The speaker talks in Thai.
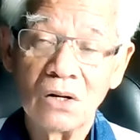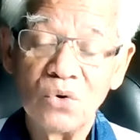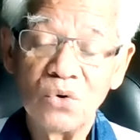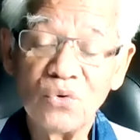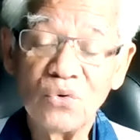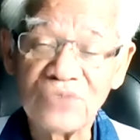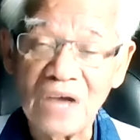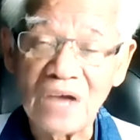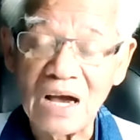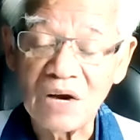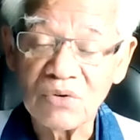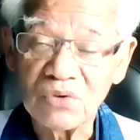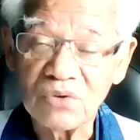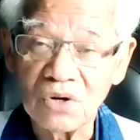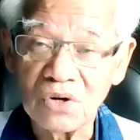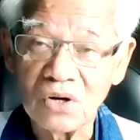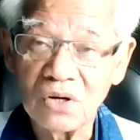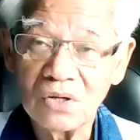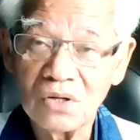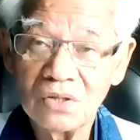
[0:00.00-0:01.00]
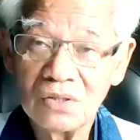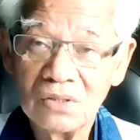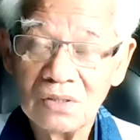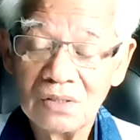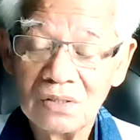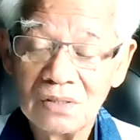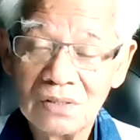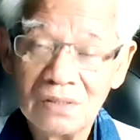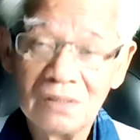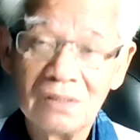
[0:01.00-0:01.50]
ลูกสาวเนาะ
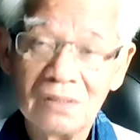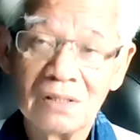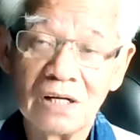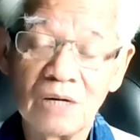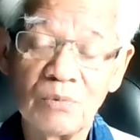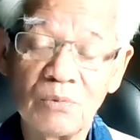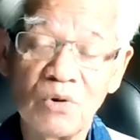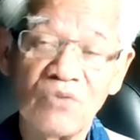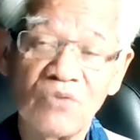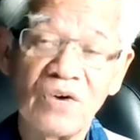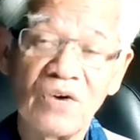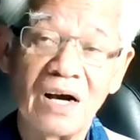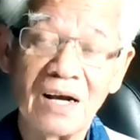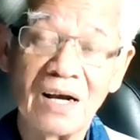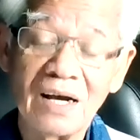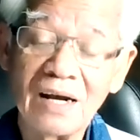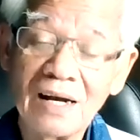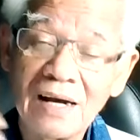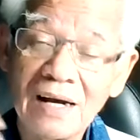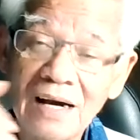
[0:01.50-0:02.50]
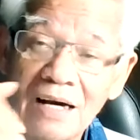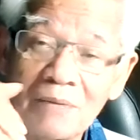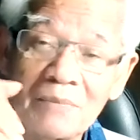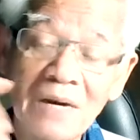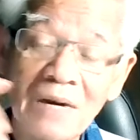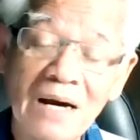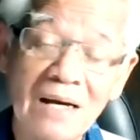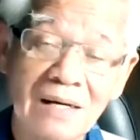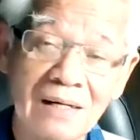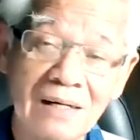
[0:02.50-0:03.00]
ก็บอกว่าข้างๆ
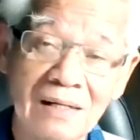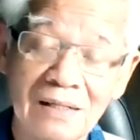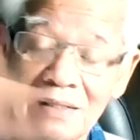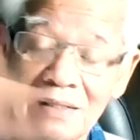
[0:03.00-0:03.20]
บ้าน